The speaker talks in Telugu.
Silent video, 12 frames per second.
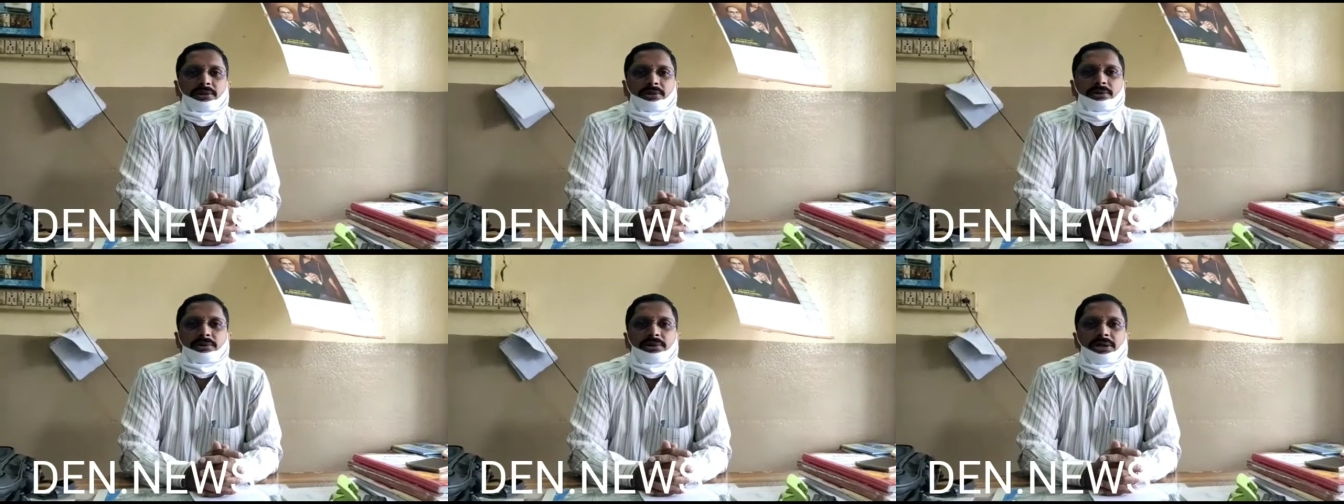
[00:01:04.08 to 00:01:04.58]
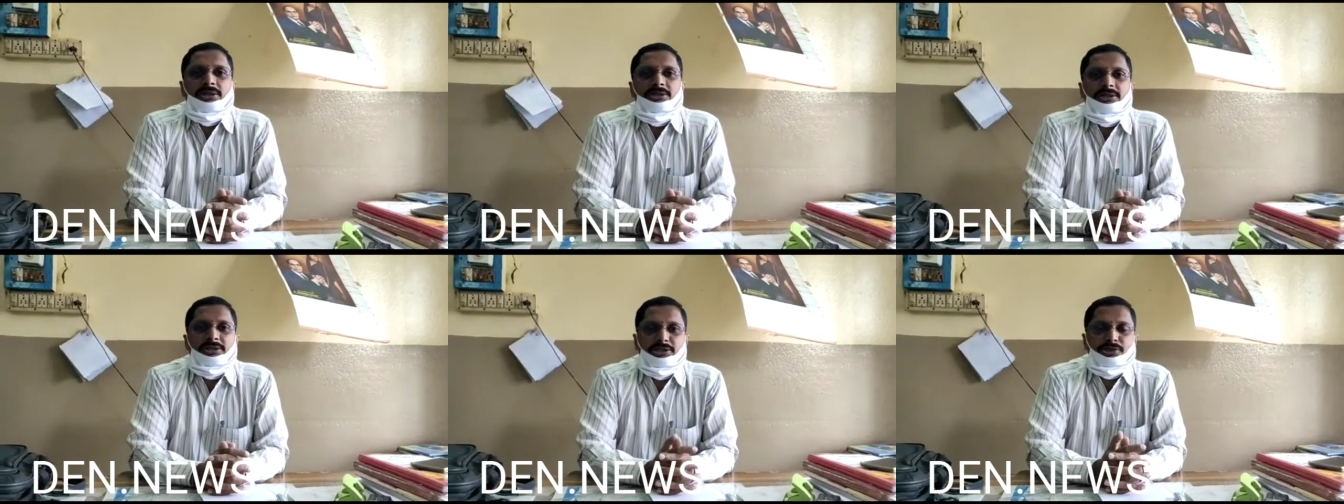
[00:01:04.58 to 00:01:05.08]
నందు
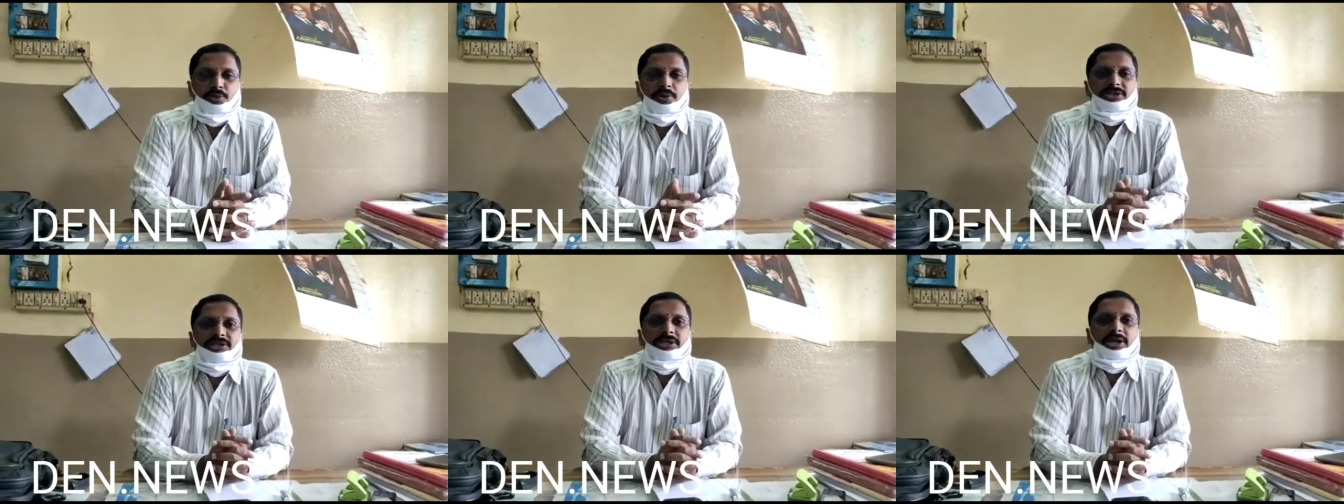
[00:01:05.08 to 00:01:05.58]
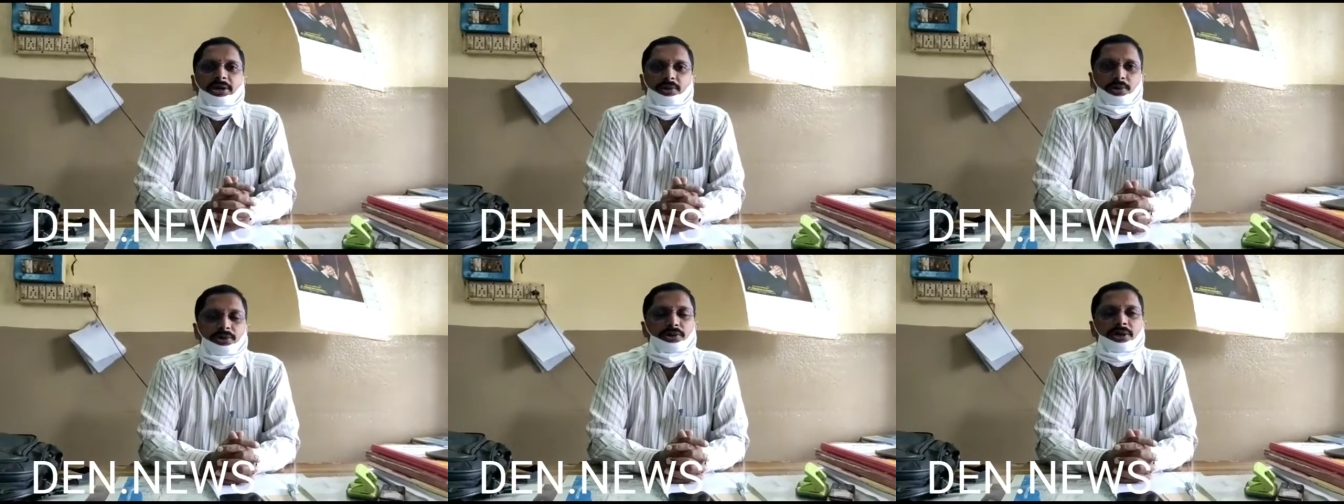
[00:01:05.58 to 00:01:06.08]
తీసుకోవాల్సిందిగా
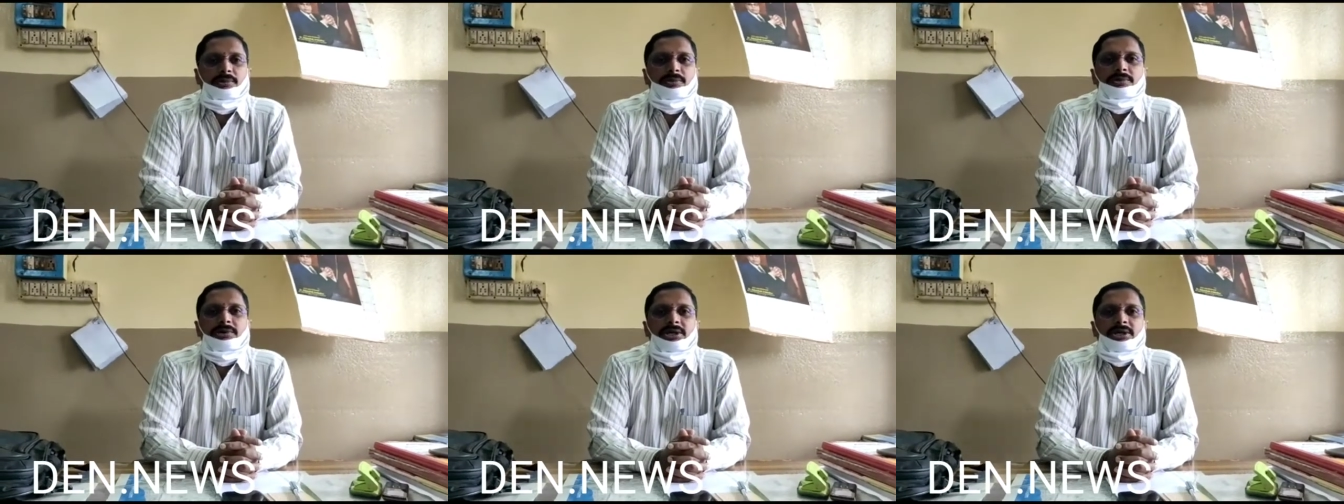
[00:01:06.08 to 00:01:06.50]
కోరుచున్నాము